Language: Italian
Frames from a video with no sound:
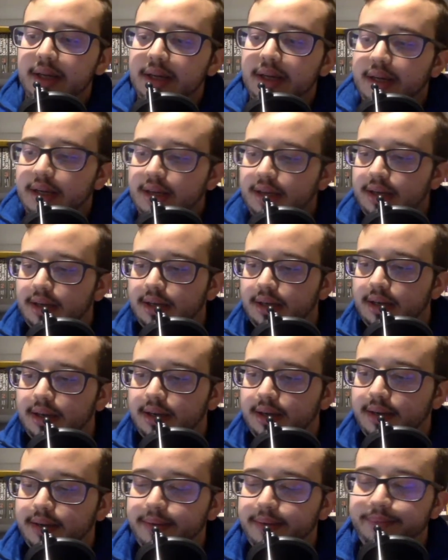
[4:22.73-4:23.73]

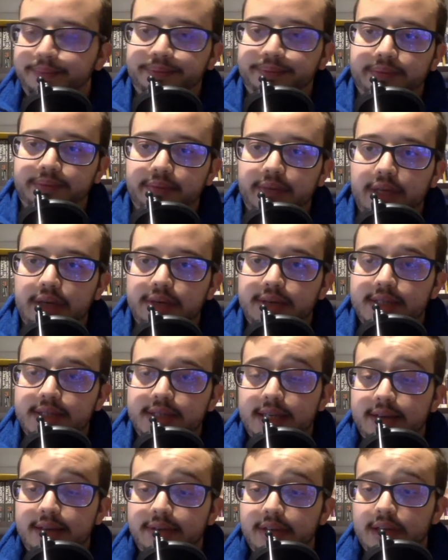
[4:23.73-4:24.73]
ehm, una
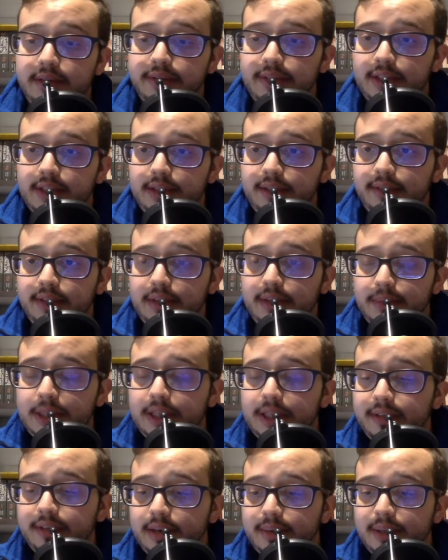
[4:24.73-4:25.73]
serie ver- fatta
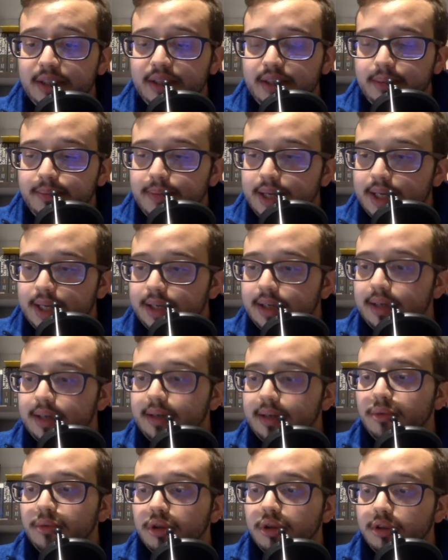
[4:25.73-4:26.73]
veramente veramente bene,
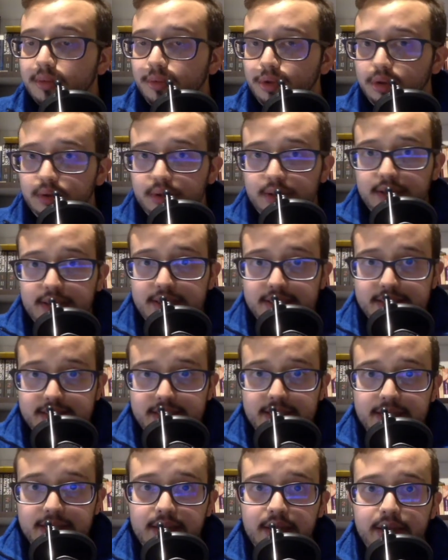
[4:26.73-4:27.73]
molto molto
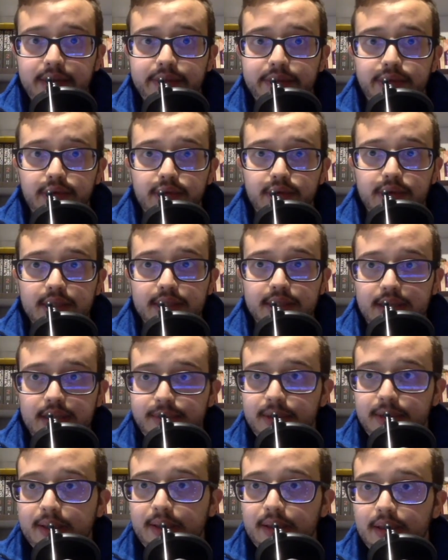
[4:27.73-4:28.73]
interessante che affronta
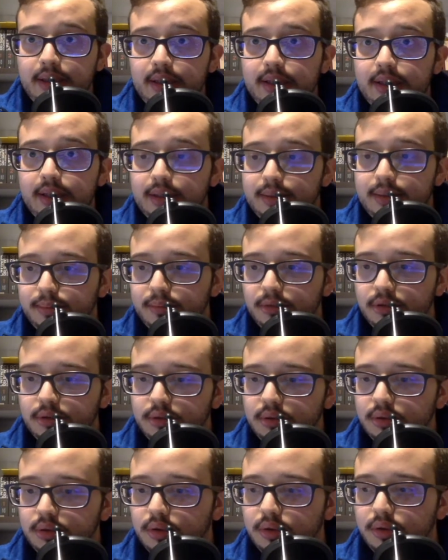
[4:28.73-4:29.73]
temi eh,
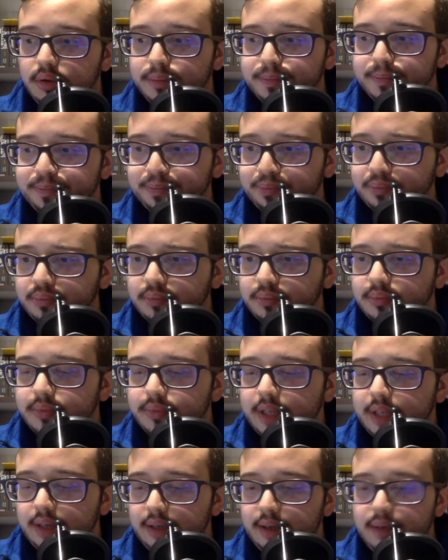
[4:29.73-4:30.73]
molto,
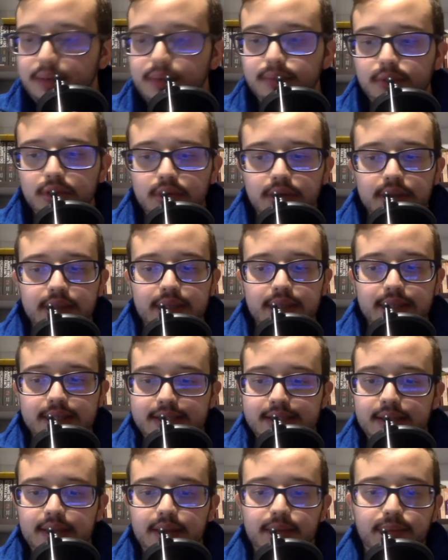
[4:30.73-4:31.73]
eh, molto
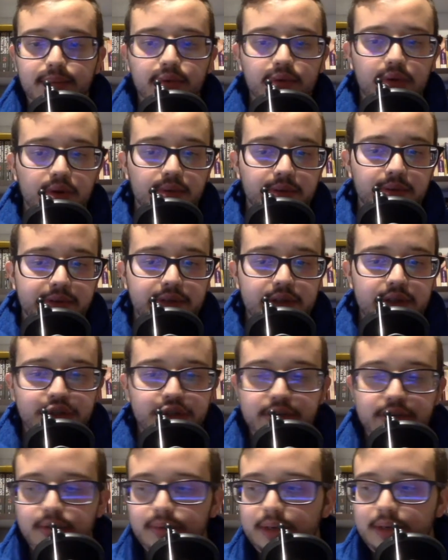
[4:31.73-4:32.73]
interessanti appunto come vi
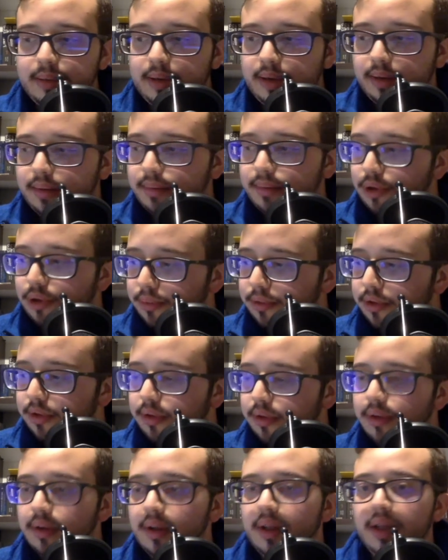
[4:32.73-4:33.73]
dicevo prima,
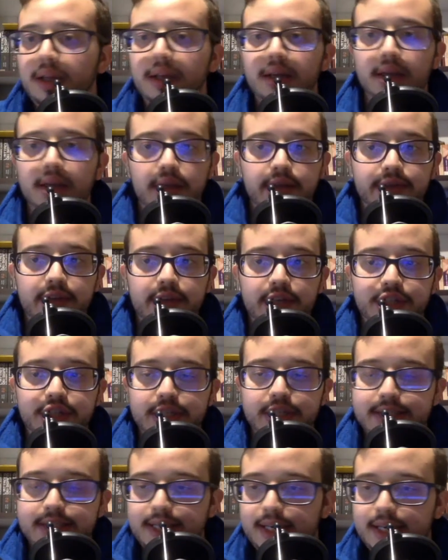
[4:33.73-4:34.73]
proprio i viaggi
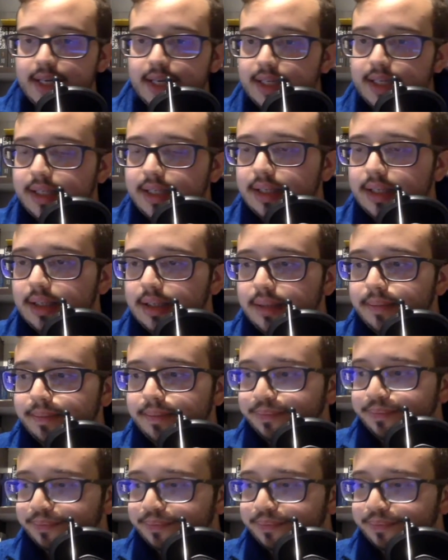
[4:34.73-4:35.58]
astrali